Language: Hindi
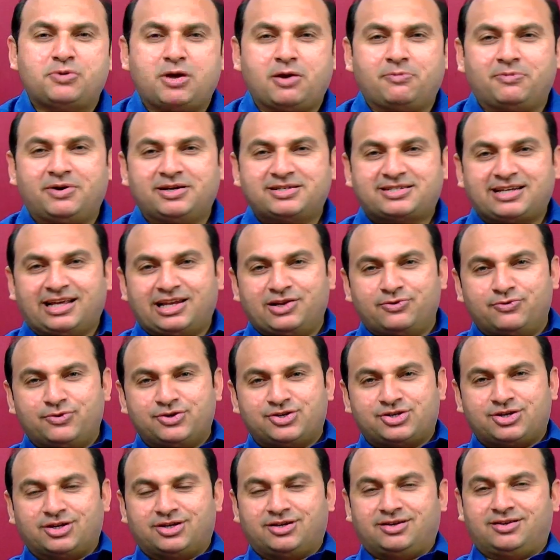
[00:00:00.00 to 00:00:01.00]
पी एम आई
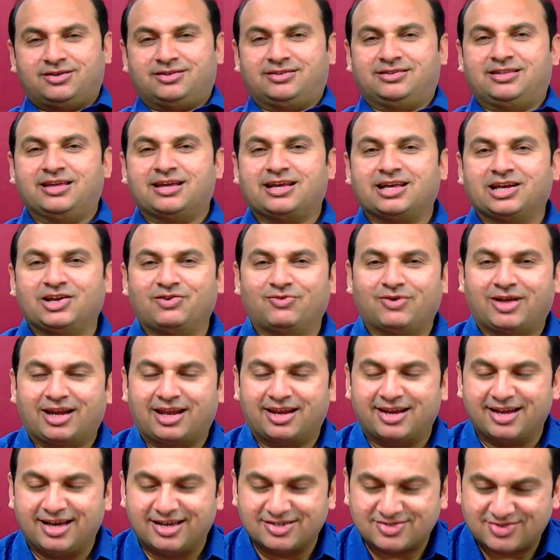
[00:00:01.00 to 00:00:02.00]
टेलीविज़न देखने
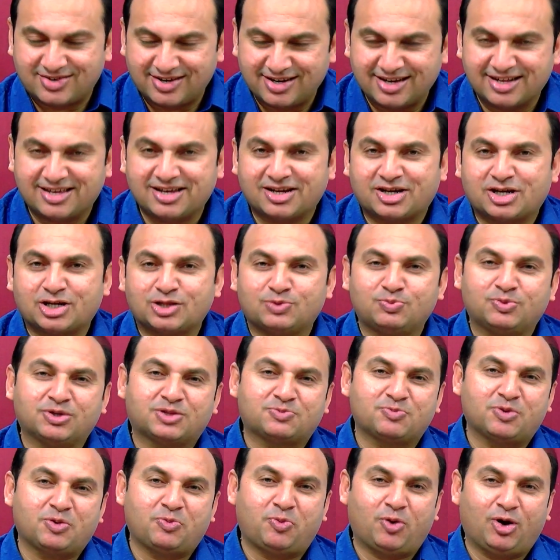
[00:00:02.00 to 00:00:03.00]
वाले नाजरीन की
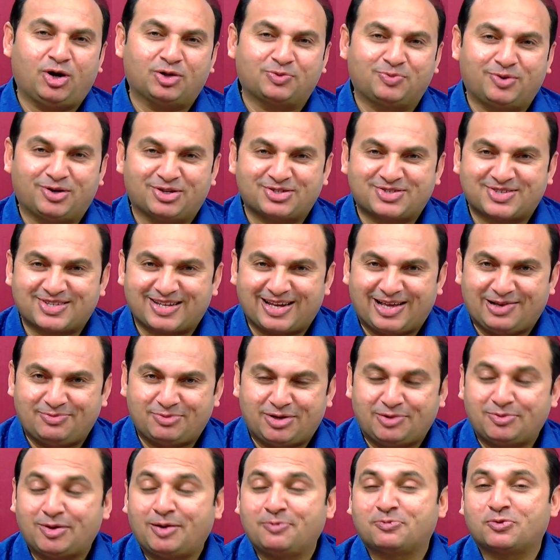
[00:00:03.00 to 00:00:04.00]
खिदमत में बहुत बहुत
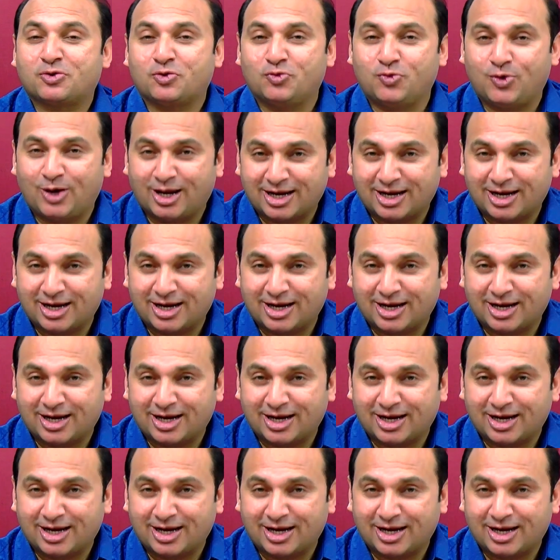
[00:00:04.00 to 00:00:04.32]
सलाम हम आपको